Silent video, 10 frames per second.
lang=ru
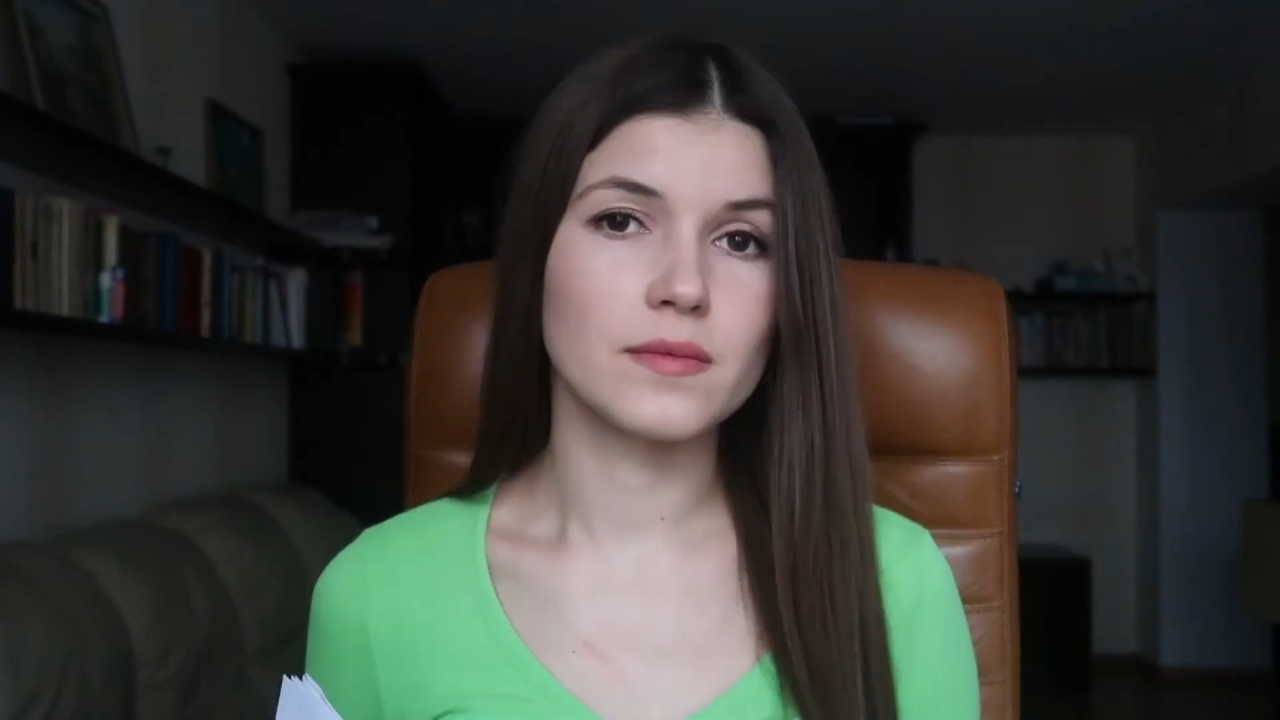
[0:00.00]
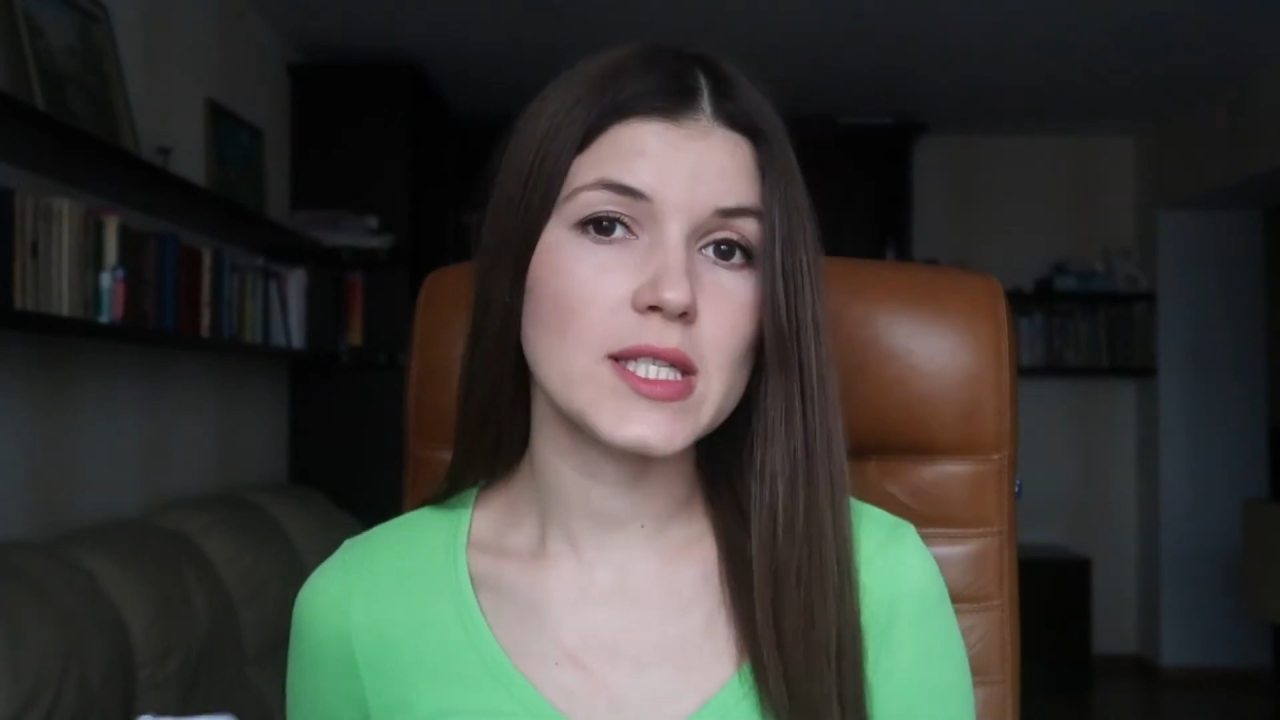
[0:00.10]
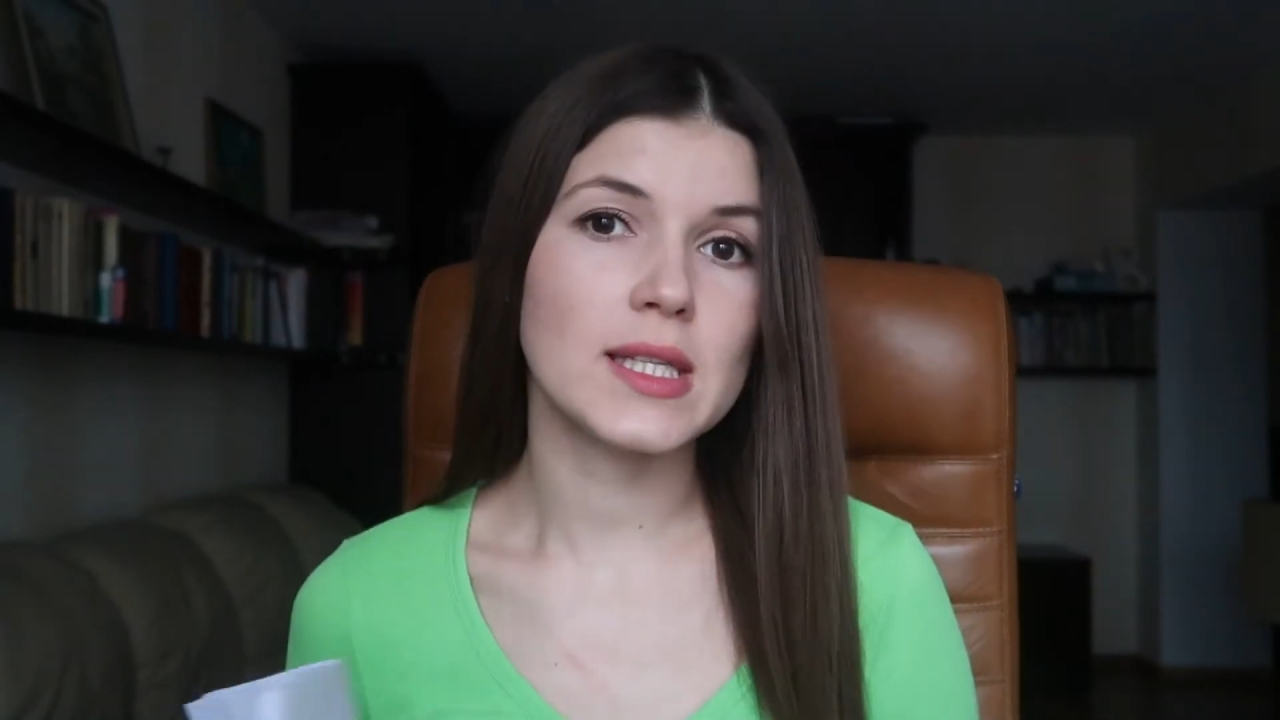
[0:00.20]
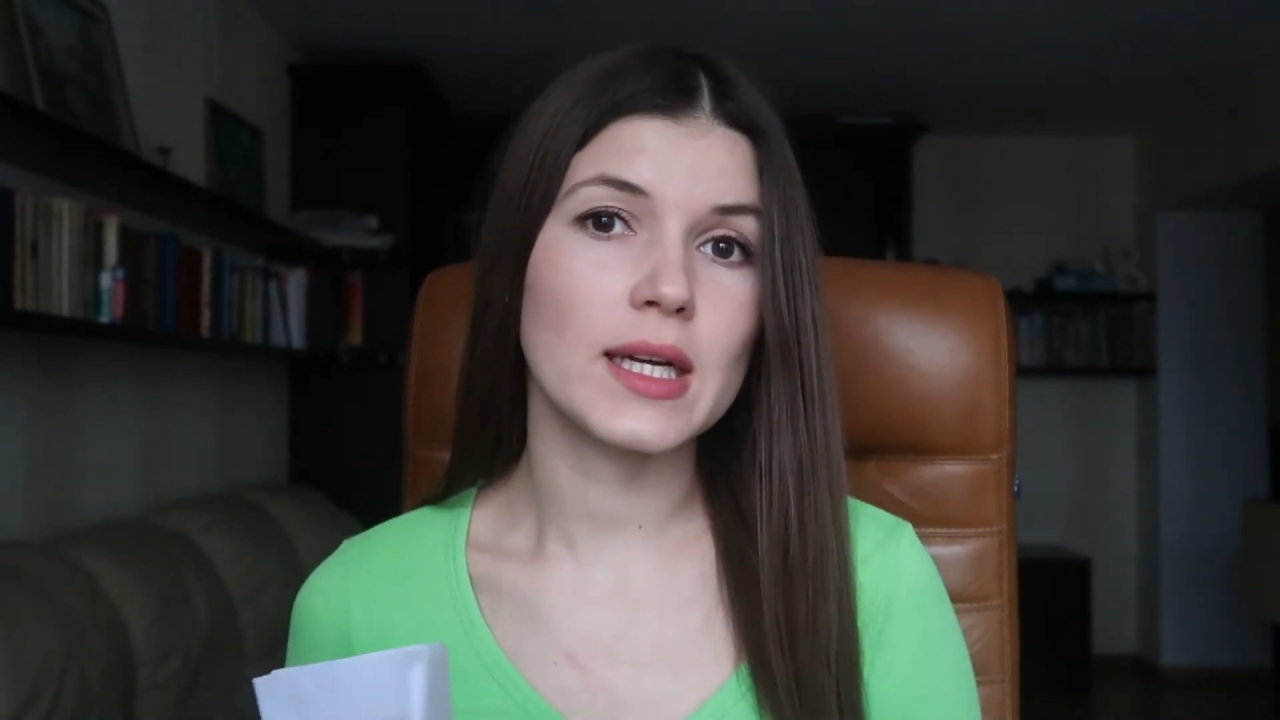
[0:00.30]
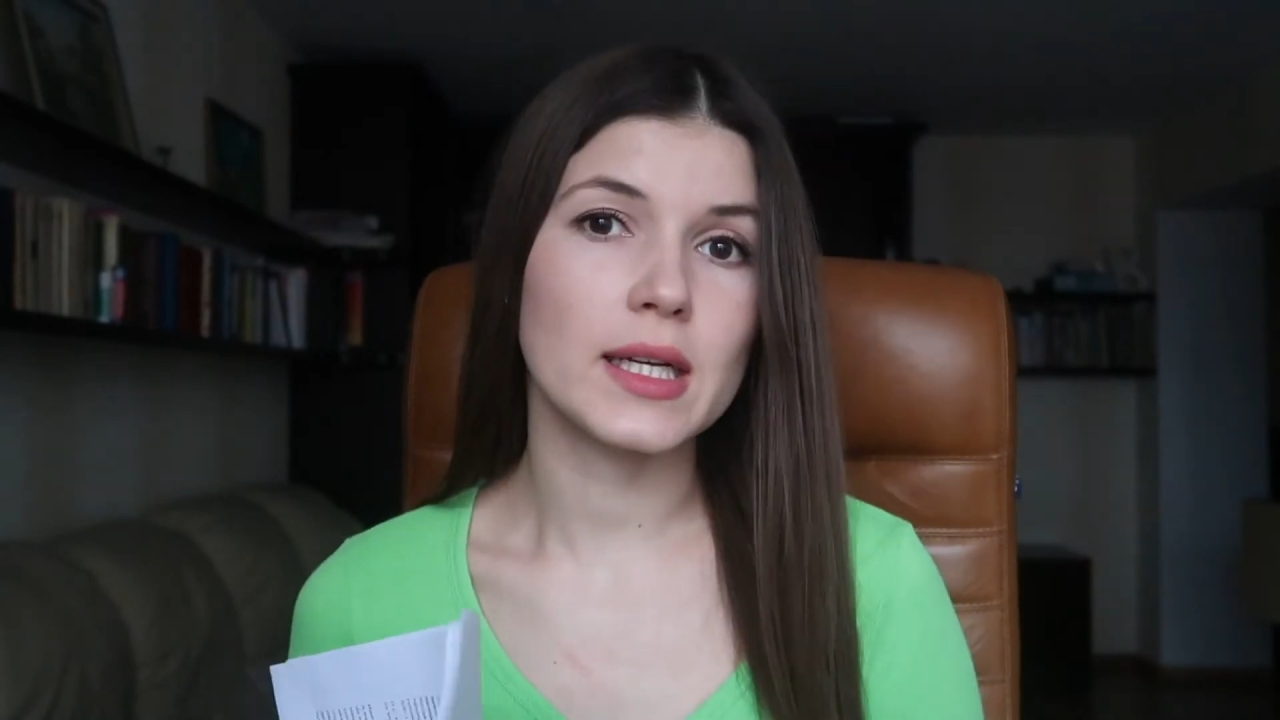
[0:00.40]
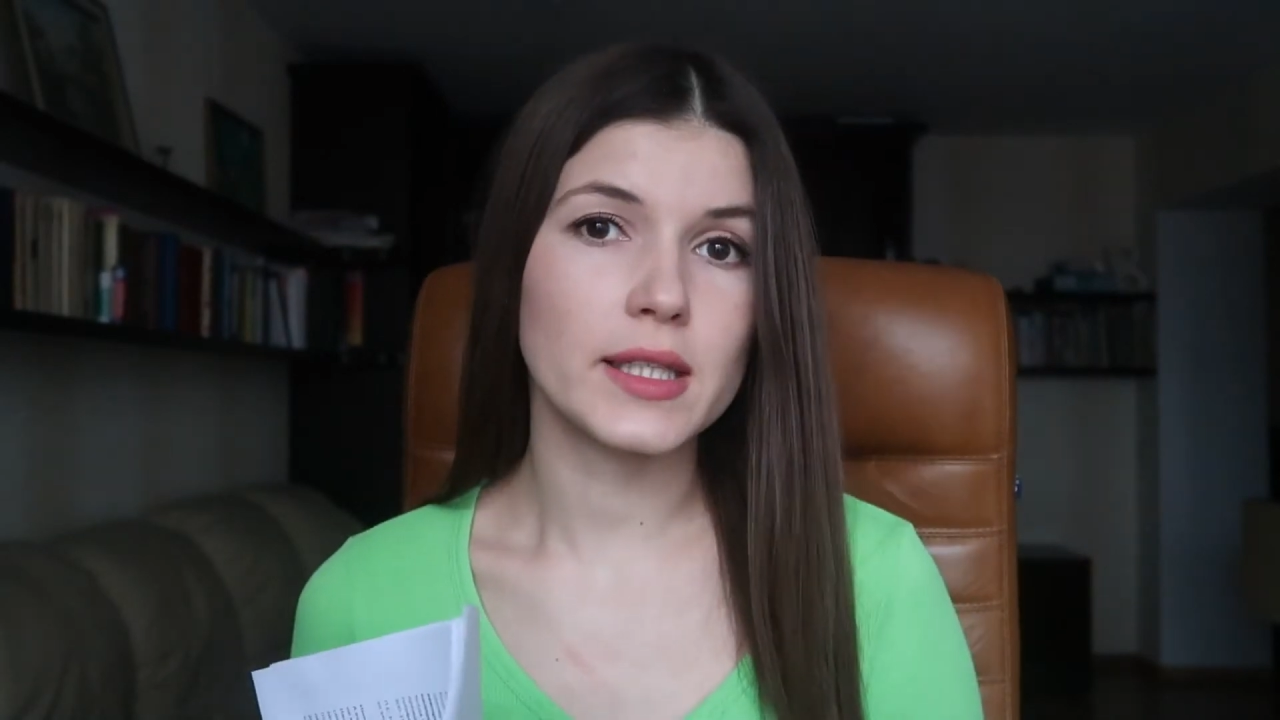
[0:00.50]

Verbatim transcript: Описано,